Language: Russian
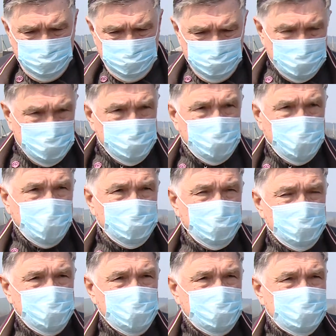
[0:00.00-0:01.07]
уже первые
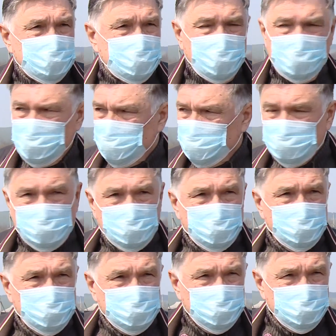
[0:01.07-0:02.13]
50
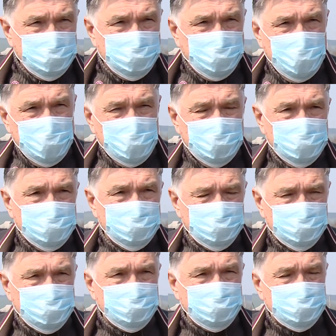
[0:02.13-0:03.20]
плит уже